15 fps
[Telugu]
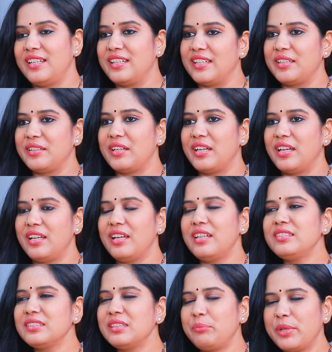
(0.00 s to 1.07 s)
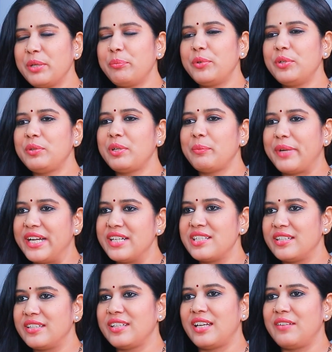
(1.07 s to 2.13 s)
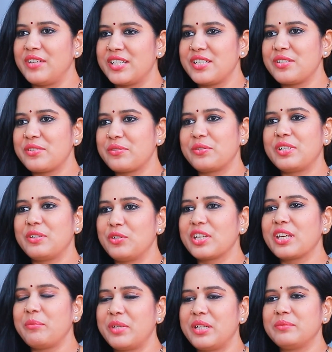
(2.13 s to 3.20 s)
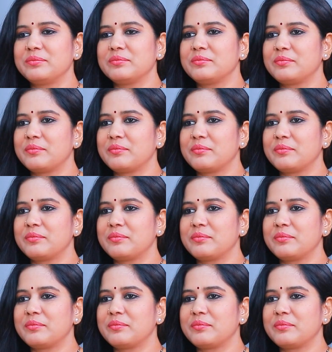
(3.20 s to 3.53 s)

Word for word: అని ఇప్పుడు నా మైండ్ సెట్ ని అలవాటు చేసుకున్నా ఓకే మనం